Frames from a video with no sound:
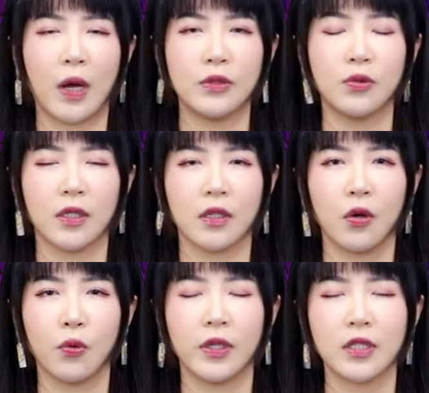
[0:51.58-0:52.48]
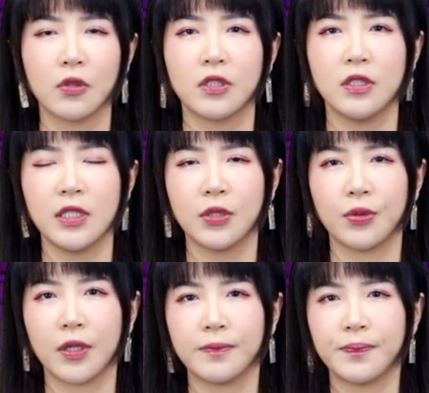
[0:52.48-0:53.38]
完全的回到世界
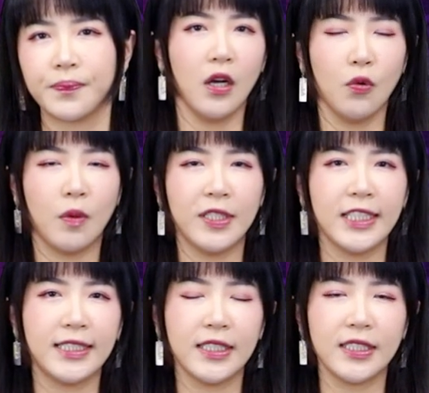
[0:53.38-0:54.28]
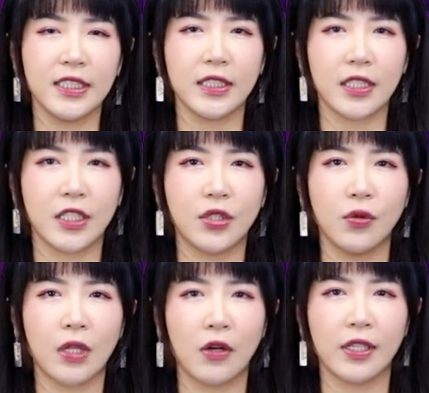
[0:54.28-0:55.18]
去了。我们的经济也
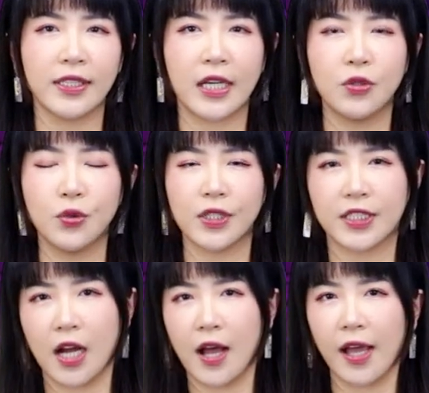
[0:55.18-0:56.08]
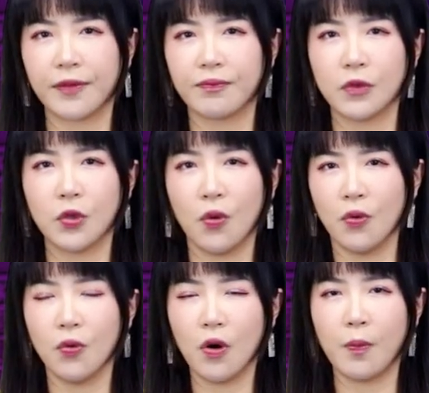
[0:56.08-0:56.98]
受到了严重的伤害，
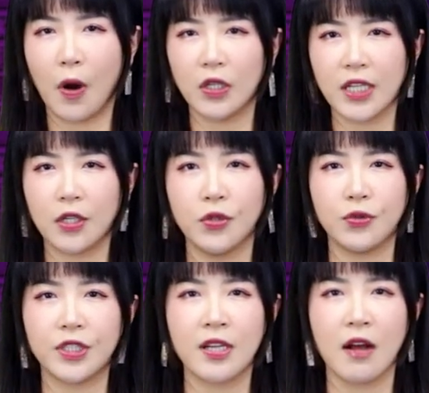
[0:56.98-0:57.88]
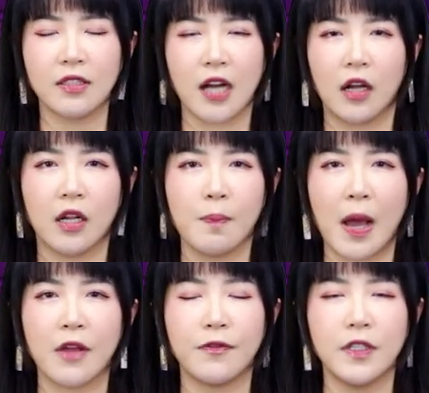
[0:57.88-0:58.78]
通货膨胀率上涨了
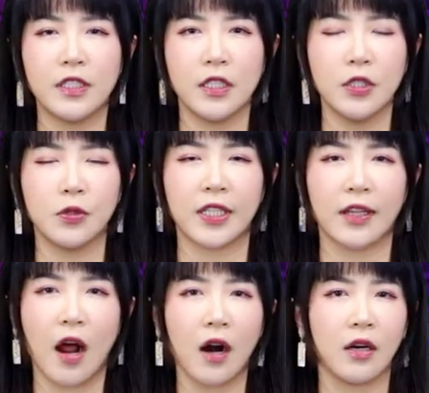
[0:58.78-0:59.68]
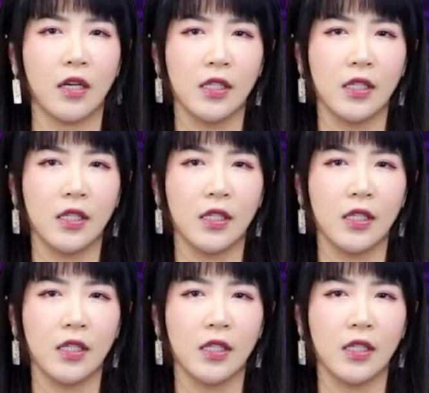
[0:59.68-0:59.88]
百分之六点二，